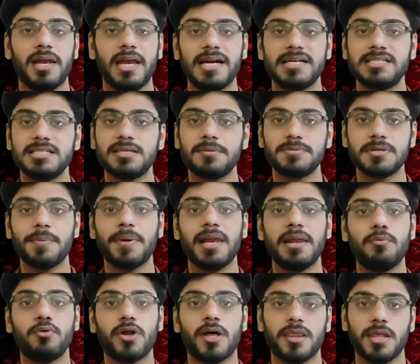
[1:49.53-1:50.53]
लेट से सबसे
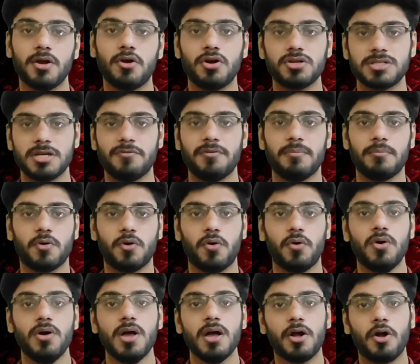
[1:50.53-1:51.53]
पहले हम उठाते हैं कॉस्ट एफ
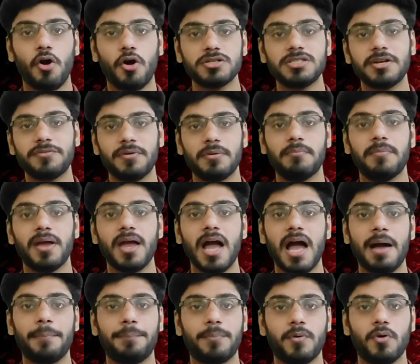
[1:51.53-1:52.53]
को कॉस्ट एफ
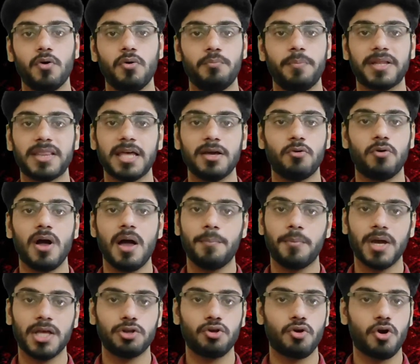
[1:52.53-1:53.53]
में आपको पता होगा
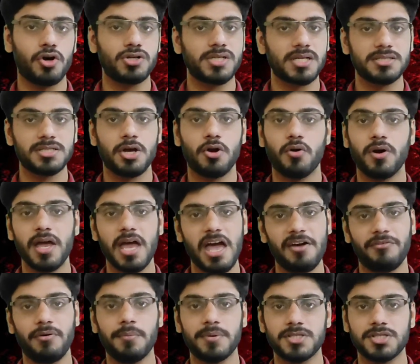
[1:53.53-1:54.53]
आपको या तो कॉस्ट अच्छा होगा
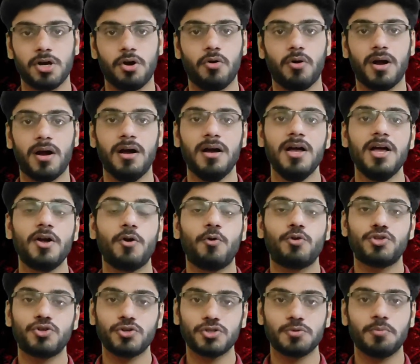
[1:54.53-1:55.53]
एफ अच्छा होगा
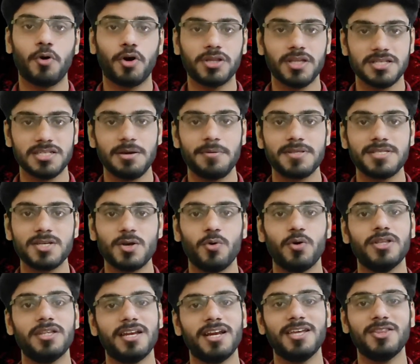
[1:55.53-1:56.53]
कुछ कुछ बहुत अच्छे बच्चे
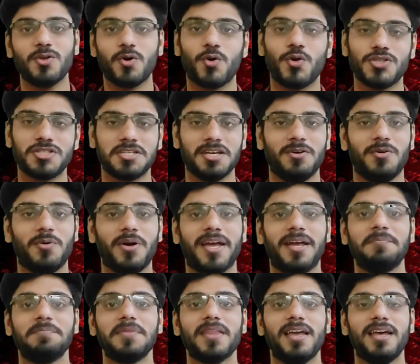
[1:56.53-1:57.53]
होंगे जिनके दोनों अच्छे
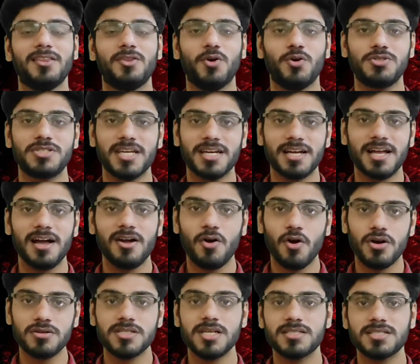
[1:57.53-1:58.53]
होंगे तो जिनका
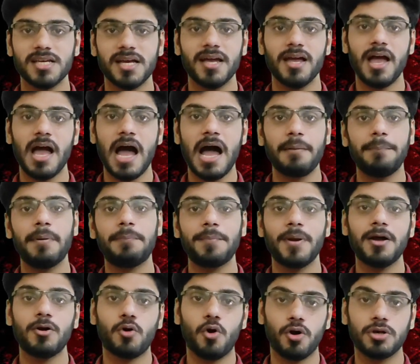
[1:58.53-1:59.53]
कॉस्ट अच्छा है आप
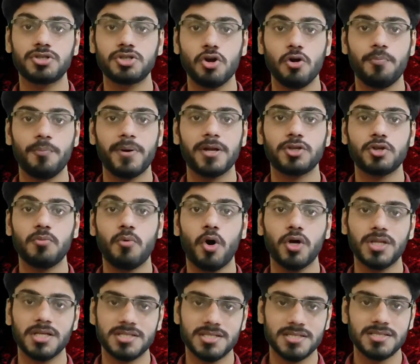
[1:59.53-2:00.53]
अपना कॉस्ट के ऊपर तो
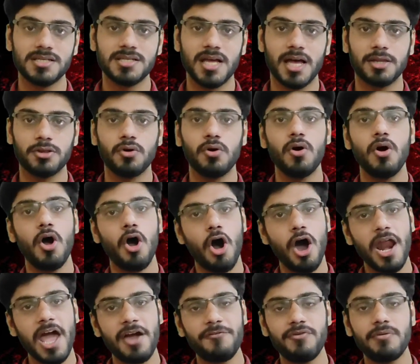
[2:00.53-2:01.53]
बहुत अच्छे से जान दो
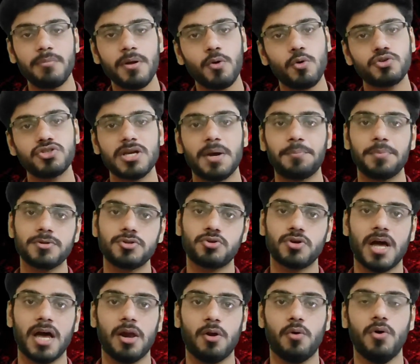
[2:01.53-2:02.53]
और एफ के कुछ चैप्टर्स उठा